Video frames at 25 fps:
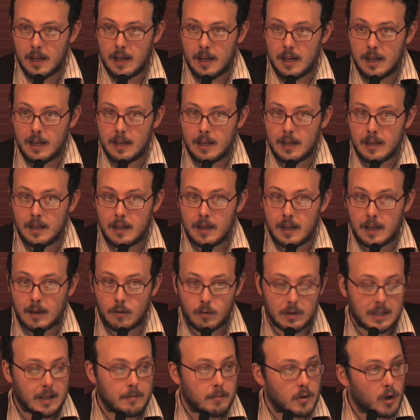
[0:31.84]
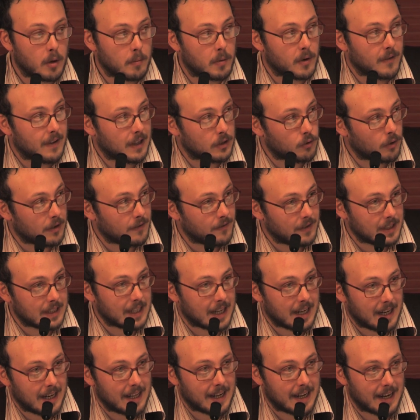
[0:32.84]
eh, e quindi abbiamo provato a
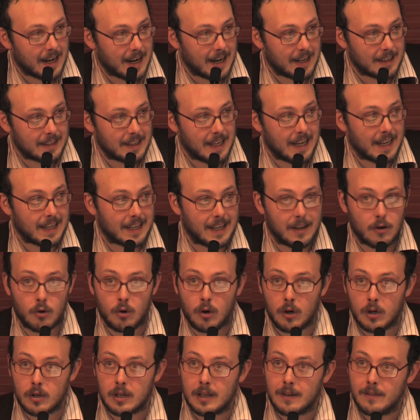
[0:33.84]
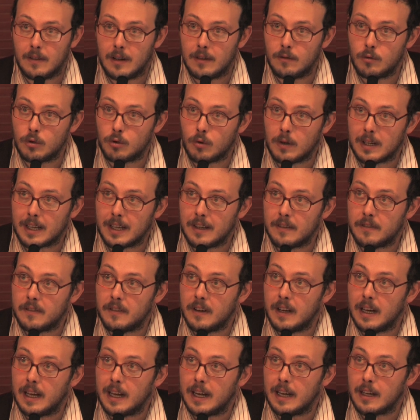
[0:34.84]
invitare le realtà che hanno che, avuto a che
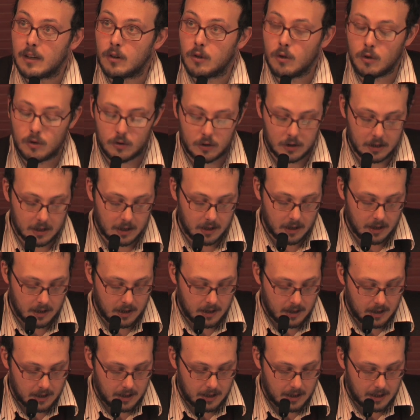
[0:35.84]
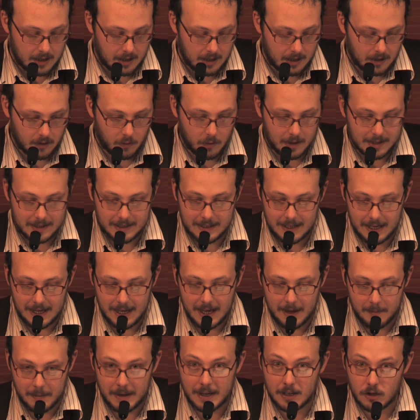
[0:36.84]
fare con eh, queste
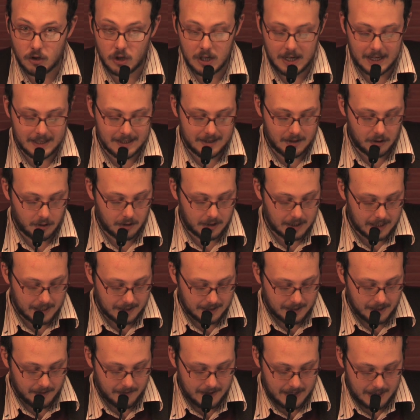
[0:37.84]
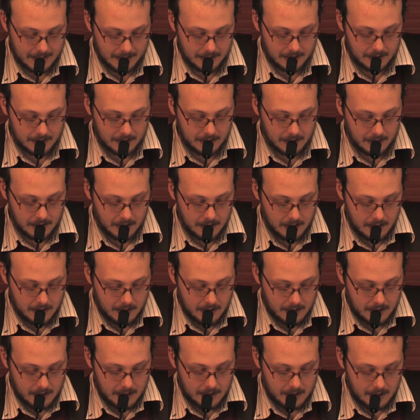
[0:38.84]
emergenze o grandi eventi,
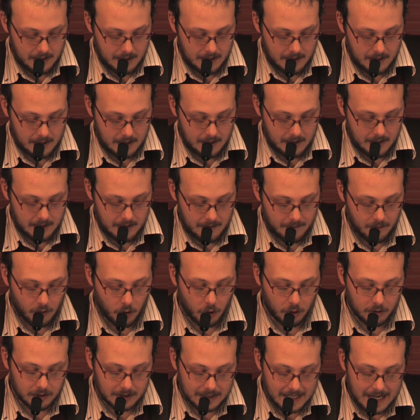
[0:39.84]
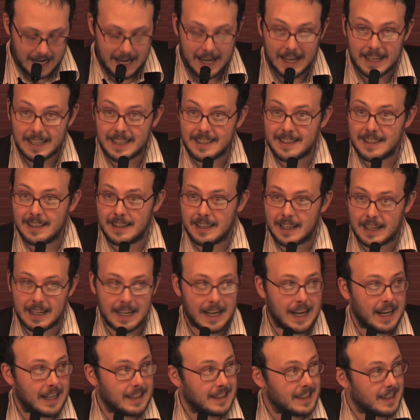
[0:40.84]
eh, volontari,
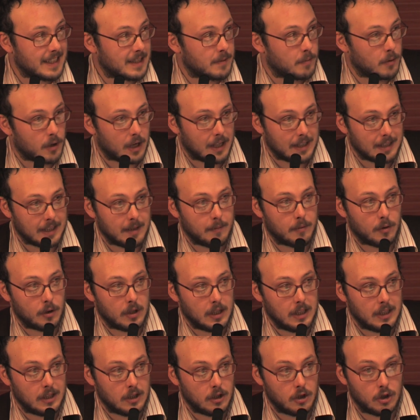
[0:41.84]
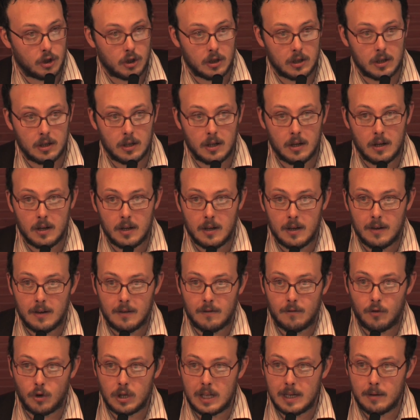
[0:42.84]
sindacati, esponenti politici.
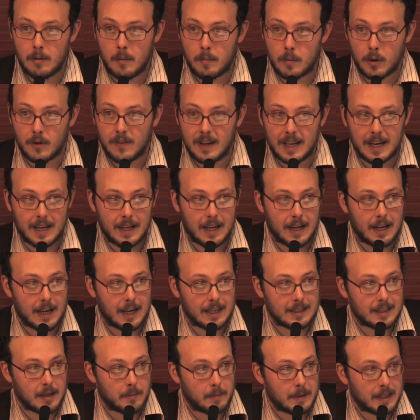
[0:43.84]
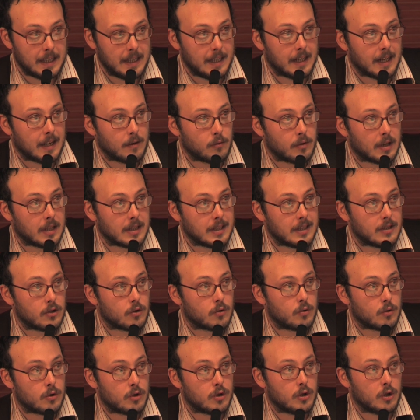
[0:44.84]
Vogliamo provare ad aprire una
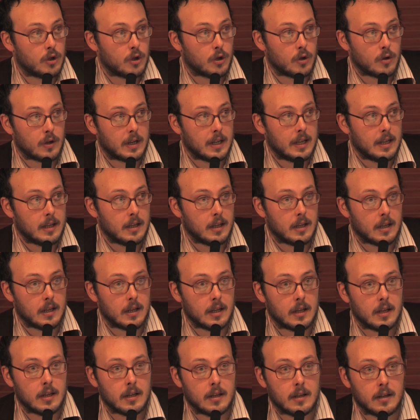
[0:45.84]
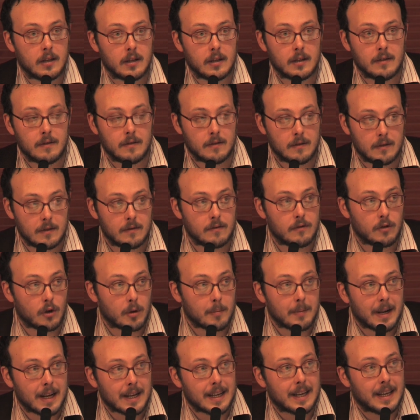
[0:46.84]
discussione eh, in, in,
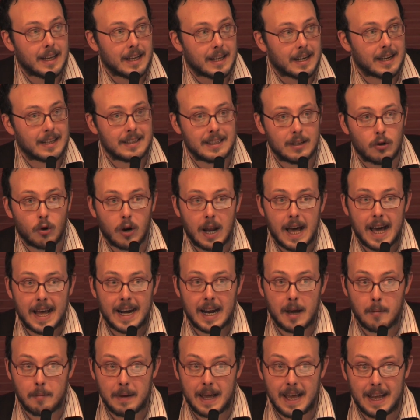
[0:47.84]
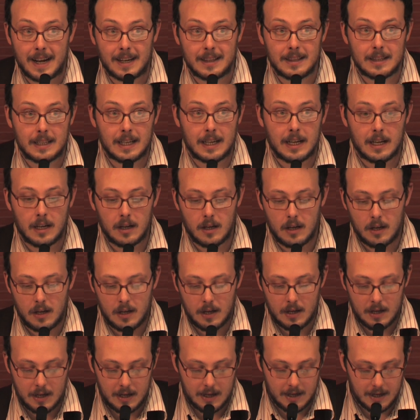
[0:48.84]
forma anche reticolare, aperta,
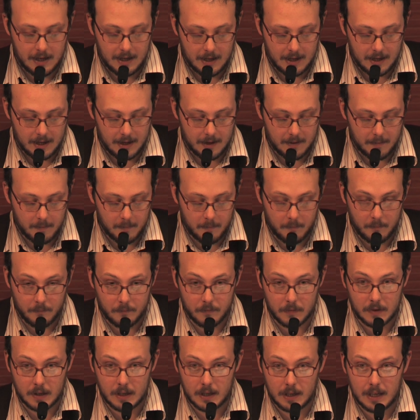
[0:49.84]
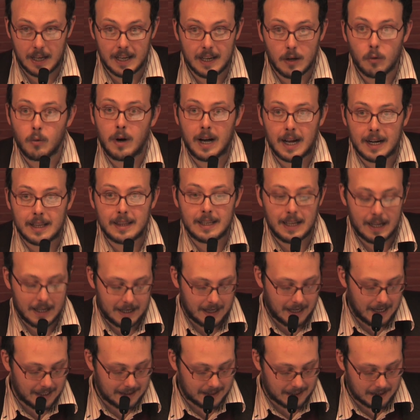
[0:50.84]
ehm, che riguarda
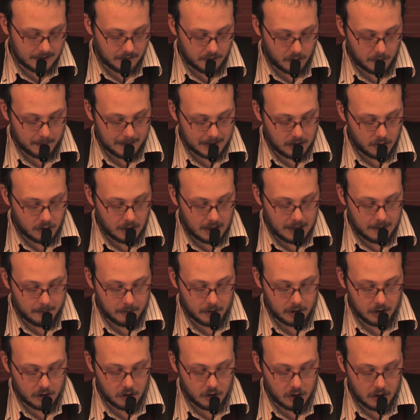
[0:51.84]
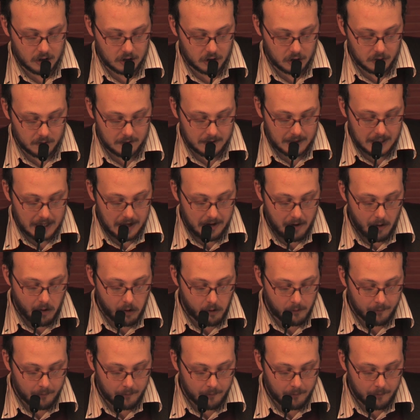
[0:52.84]
la trasformazione della protezione civile